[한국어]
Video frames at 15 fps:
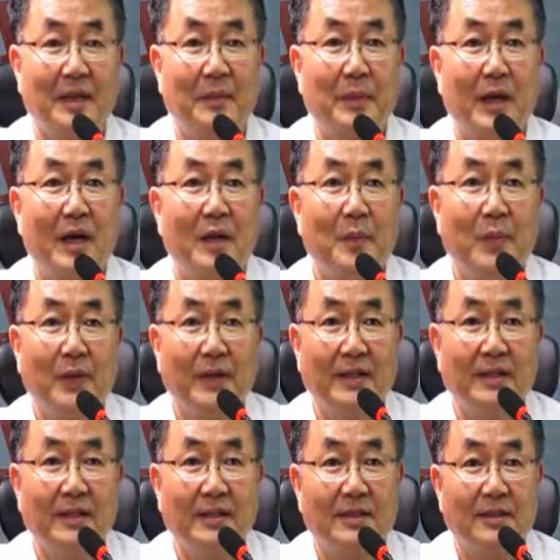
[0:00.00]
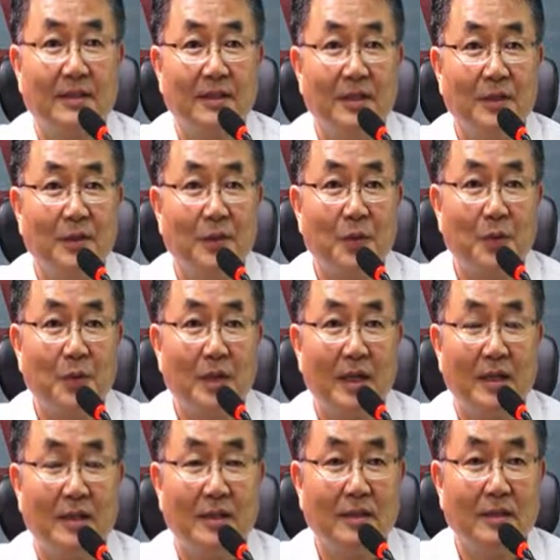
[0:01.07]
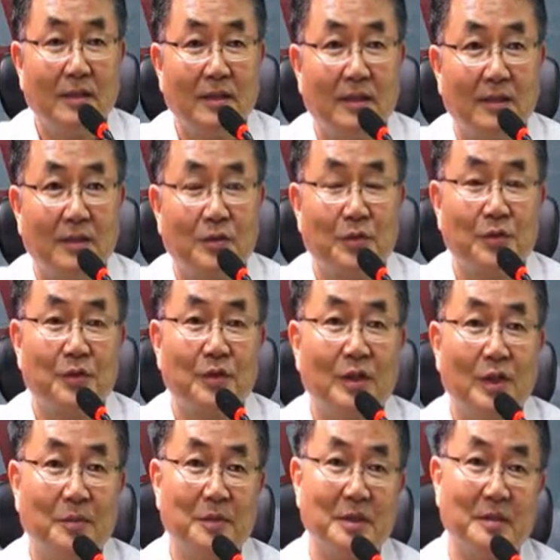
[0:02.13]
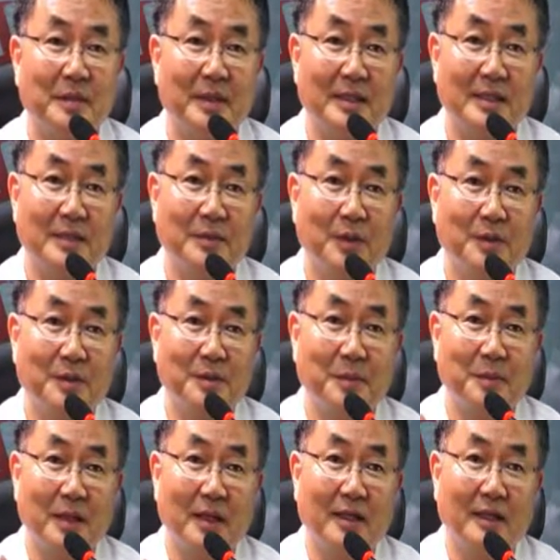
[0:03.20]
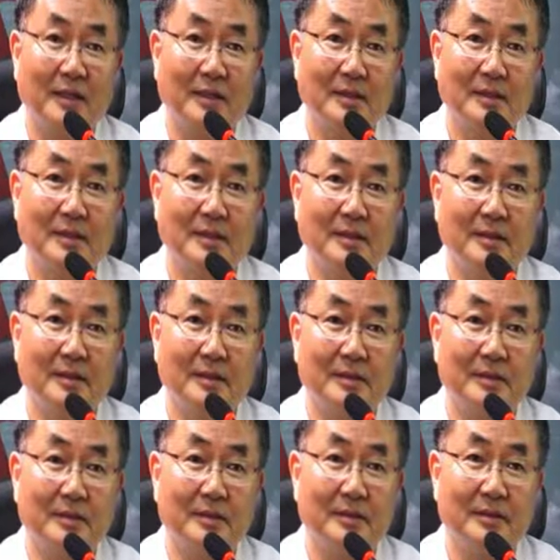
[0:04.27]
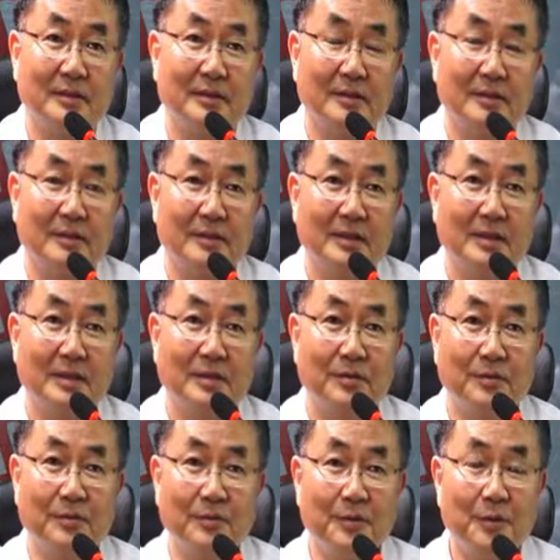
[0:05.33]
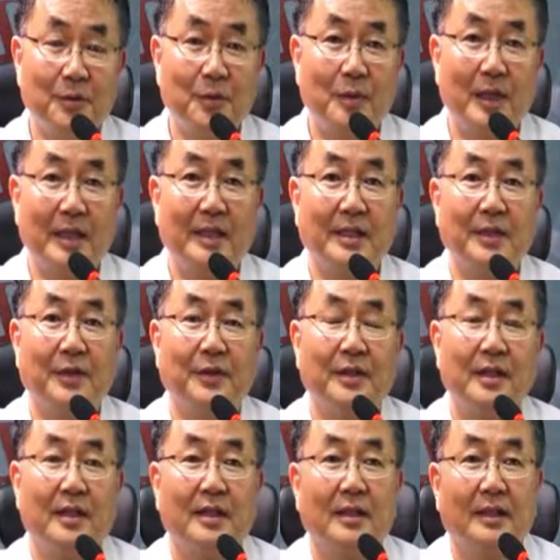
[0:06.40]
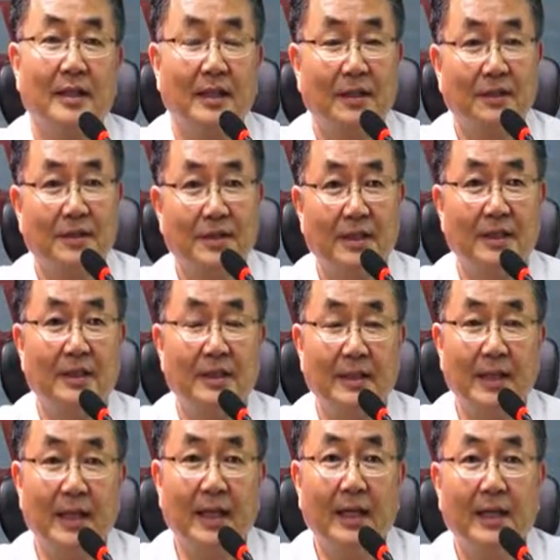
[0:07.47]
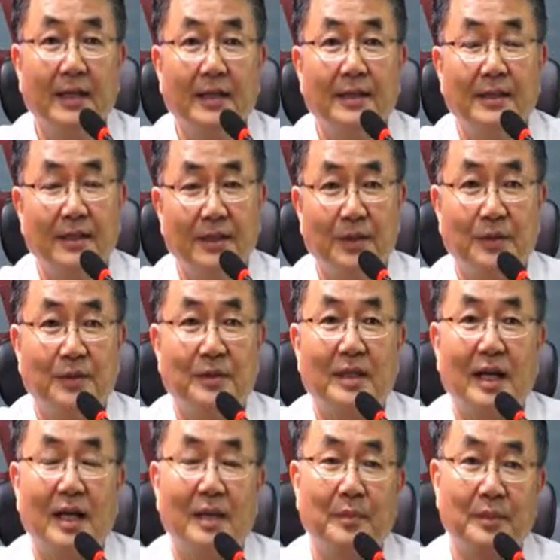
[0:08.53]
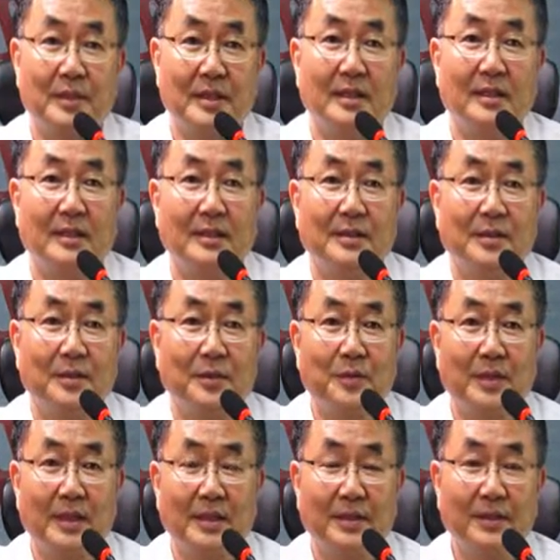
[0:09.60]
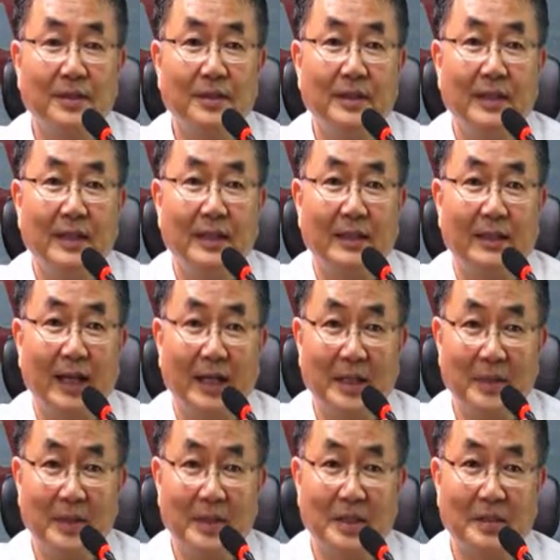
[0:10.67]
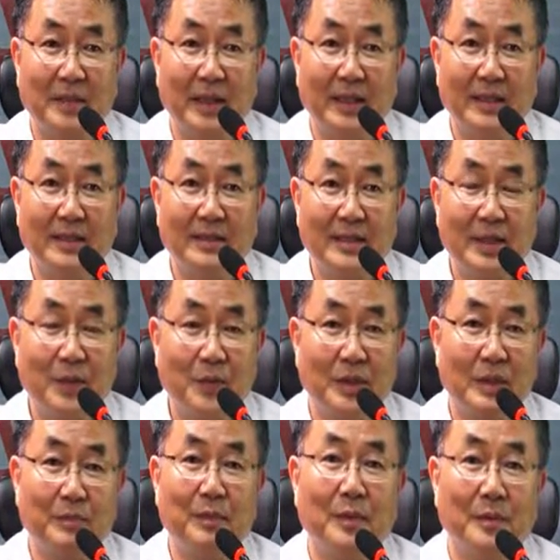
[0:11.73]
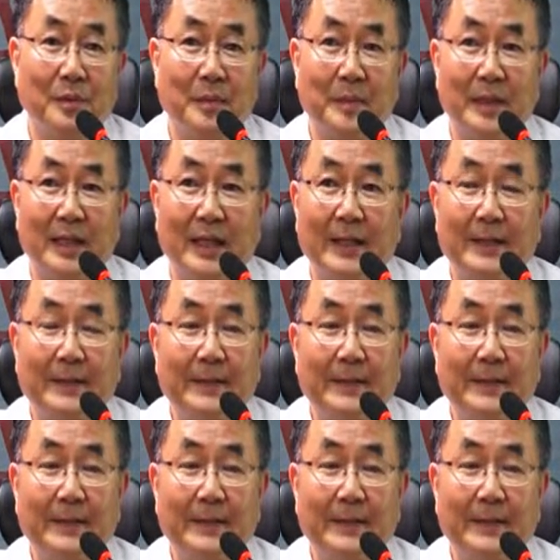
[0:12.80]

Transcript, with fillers: 파워포인트에서는 이런 효과를 어, 줄 수가 없지만 지금 여기서 보 약간 그이 어, 어, 스튜디오와 이게 연계되는 것이 있는데 이것도 다 프레젠테이션을 위해서 다림에서 만든 새로운 기법입니다.